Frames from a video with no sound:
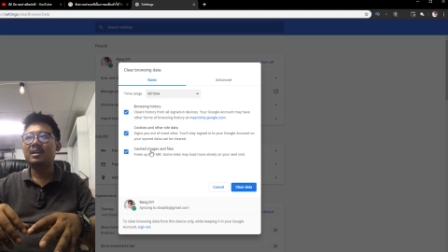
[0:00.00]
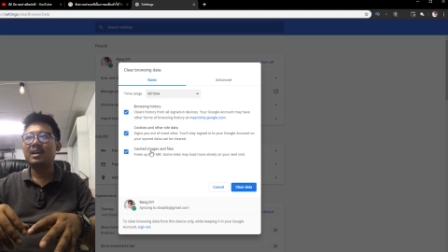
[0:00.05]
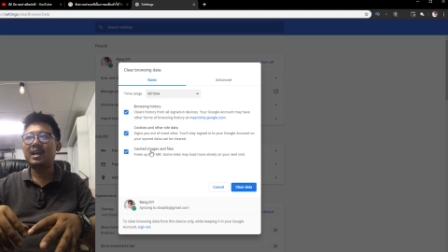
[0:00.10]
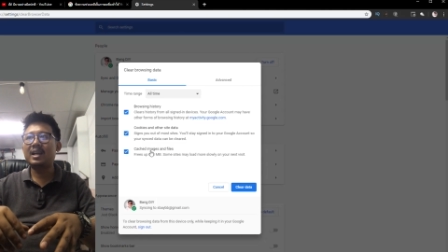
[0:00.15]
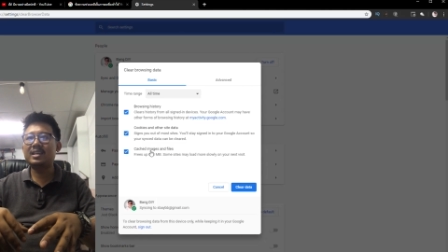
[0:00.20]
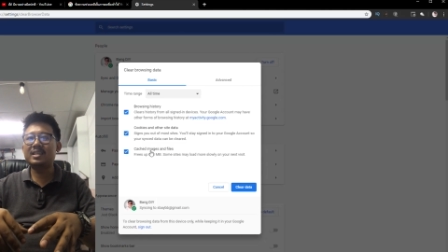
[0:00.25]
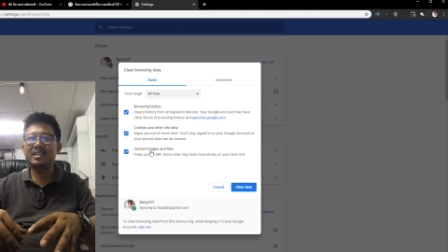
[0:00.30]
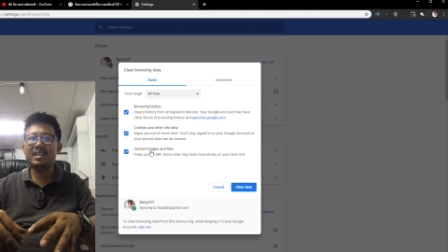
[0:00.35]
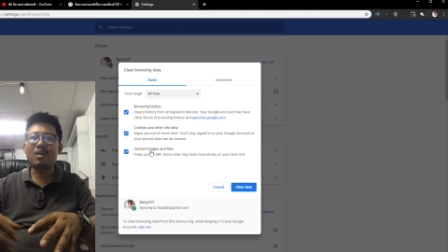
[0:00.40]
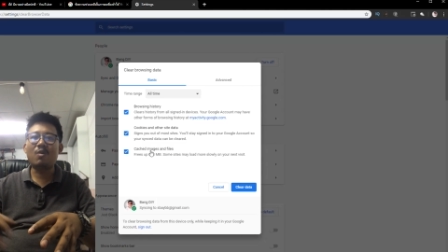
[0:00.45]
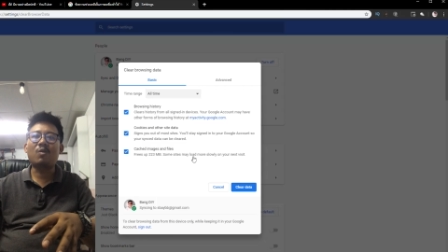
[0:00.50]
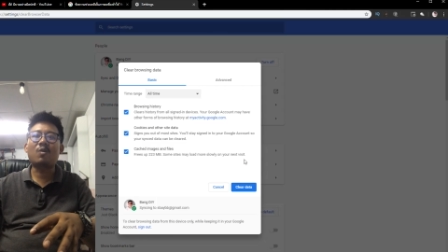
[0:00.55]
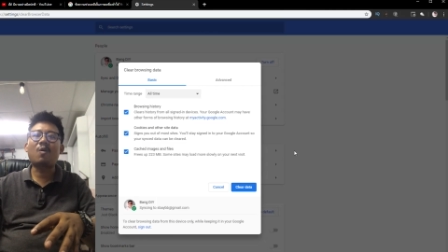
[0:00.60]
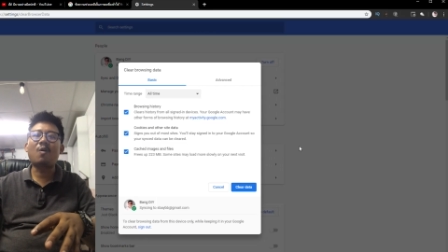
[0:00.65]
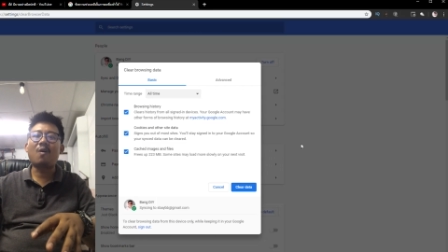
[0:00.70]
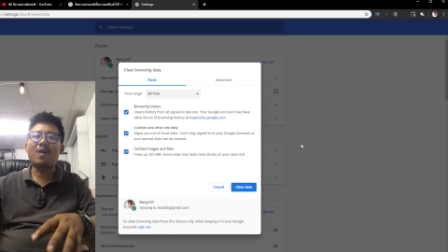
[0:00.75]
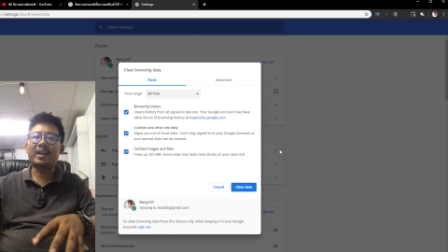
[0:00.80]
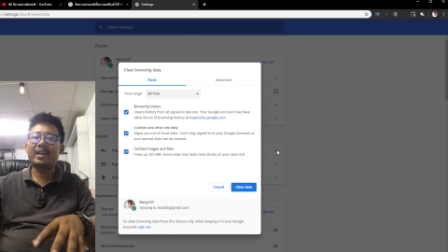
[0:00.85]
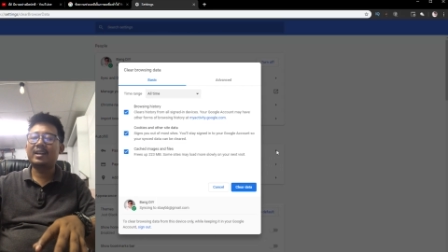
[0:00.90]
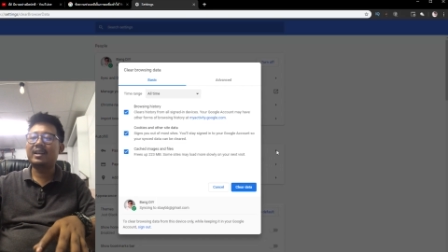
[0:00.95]
ให้เคลียร์ออก
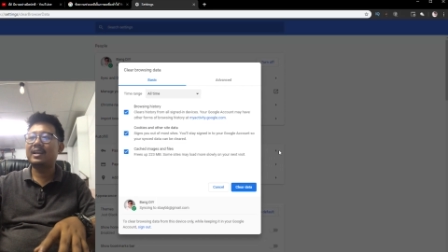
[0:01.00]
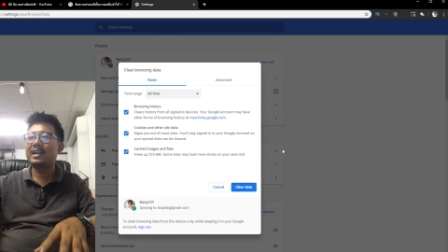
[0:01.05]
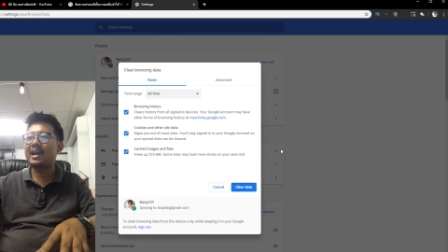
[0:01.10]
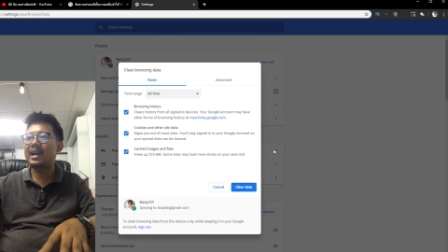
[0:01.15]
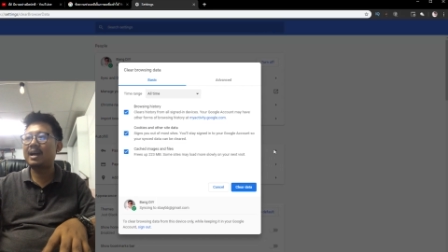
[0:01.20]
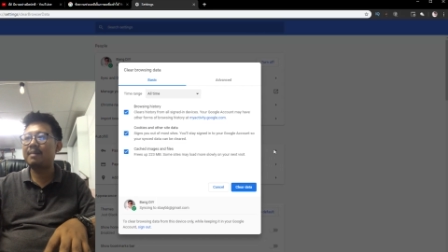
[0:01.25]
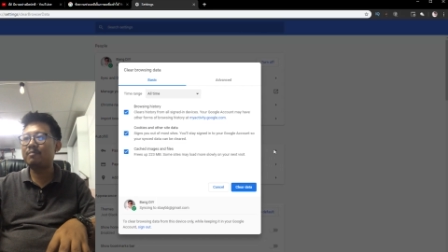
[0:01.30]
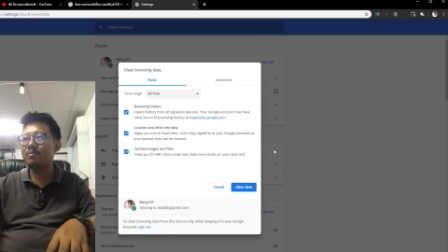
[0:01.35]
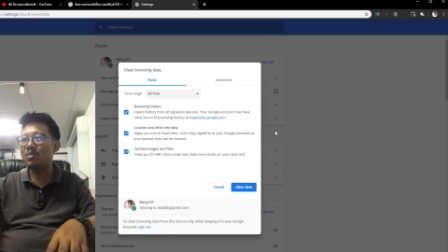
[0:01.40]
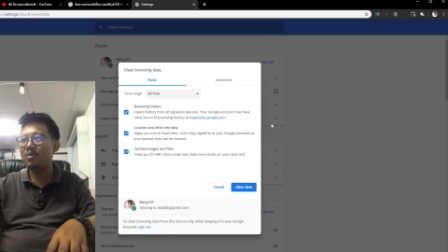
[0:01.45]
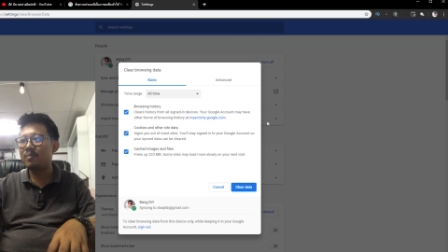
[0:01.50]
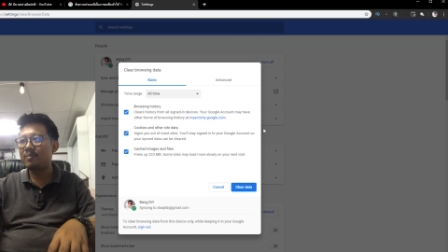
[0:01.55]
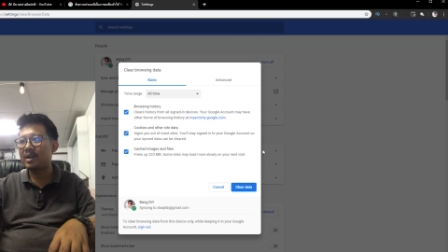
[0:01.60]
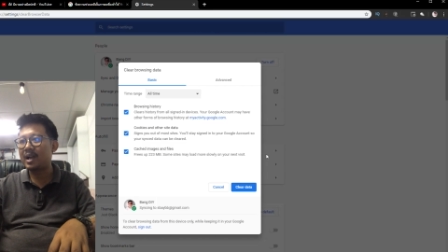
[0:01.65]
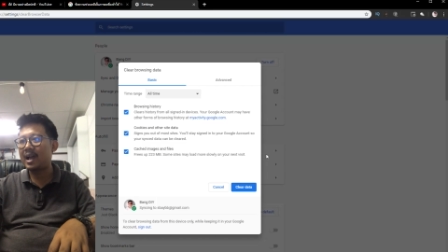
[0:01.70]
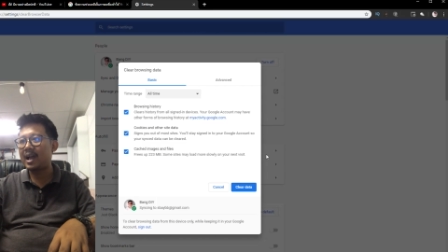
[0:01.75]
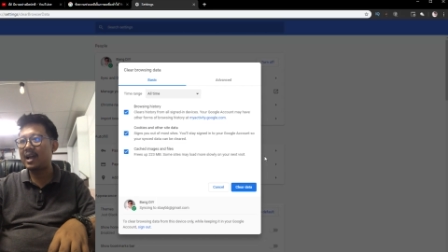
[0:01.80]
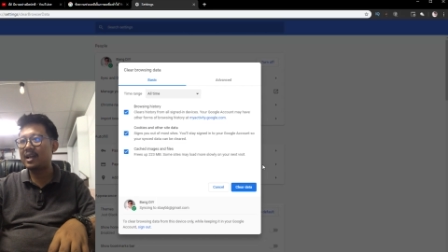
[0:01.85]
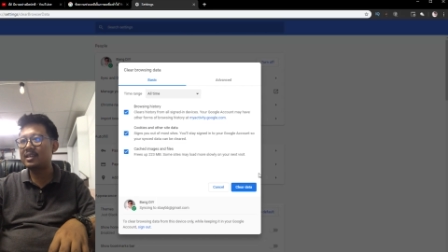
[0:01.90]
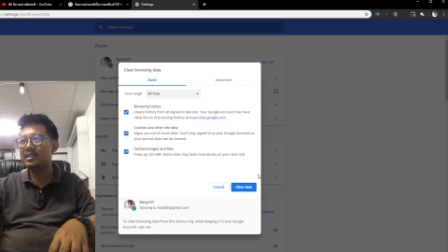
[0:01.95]
ก่อนนะครับ
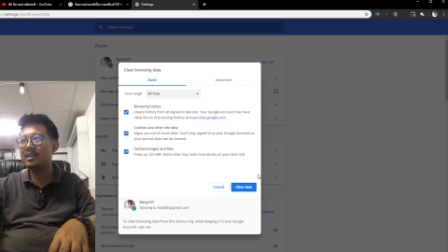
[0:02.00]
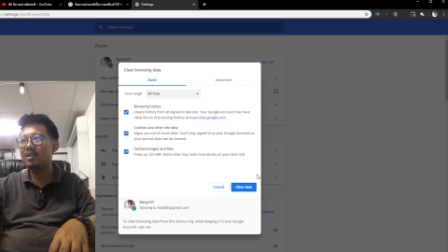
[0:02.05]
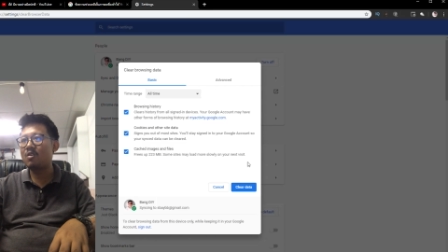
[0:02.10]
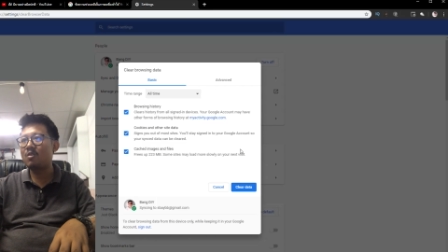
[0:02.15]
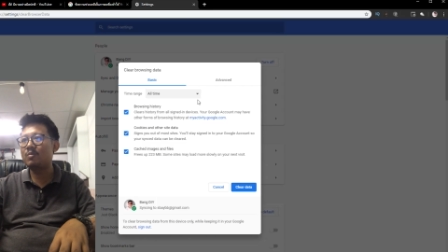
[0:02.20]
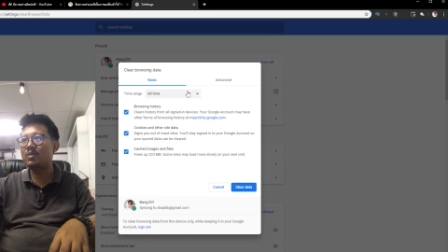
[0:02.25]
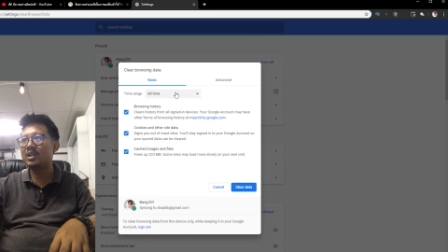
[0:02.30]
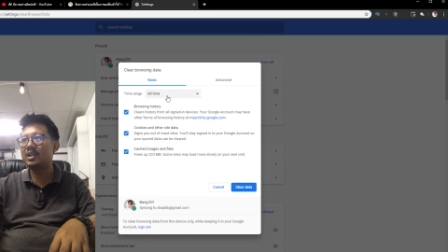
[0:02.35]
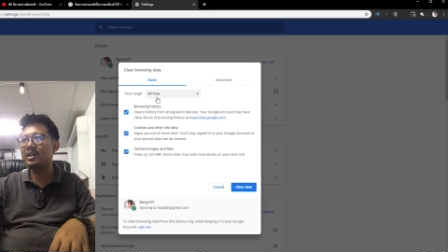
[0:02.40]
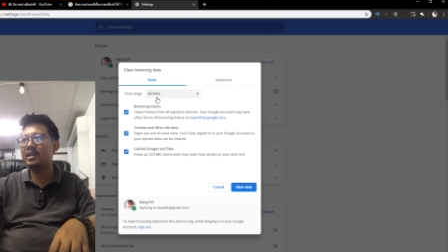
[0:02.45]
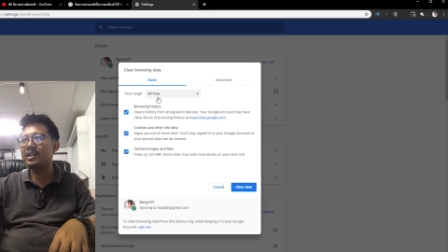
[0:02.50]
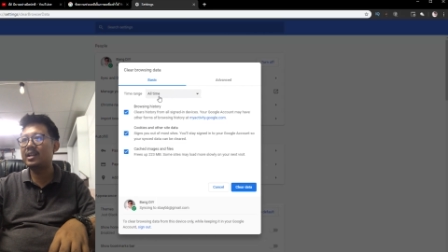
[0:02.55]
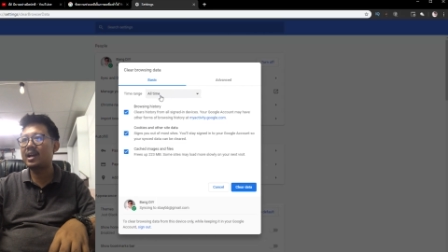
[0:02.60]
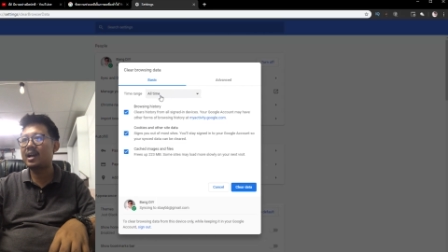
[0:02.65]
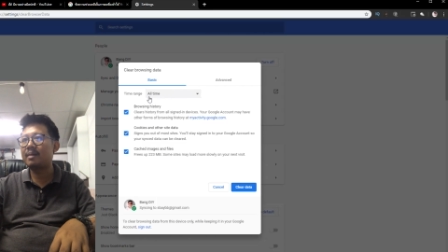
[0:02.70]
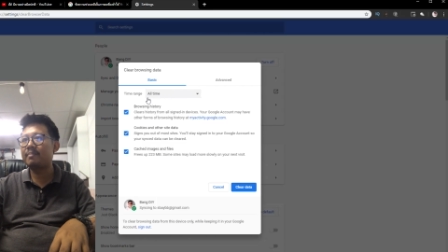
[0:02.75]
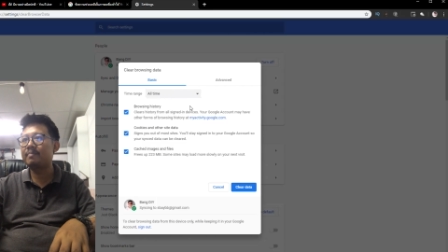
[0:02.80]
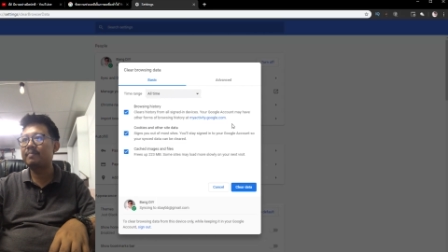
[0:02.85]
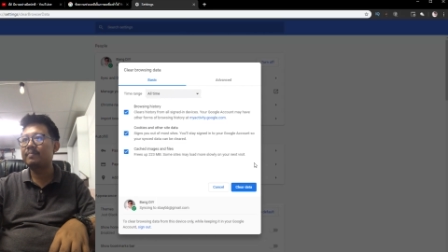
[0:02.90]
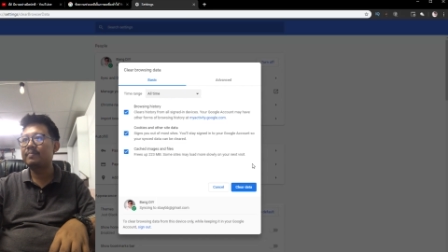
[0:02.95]
เคลียร์ออกหมดเลยนะ
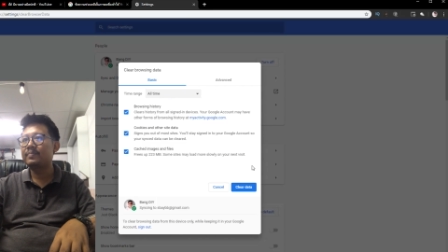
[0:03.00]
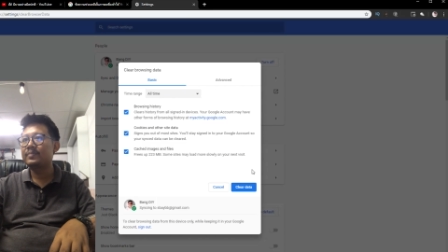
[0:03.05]
ครับ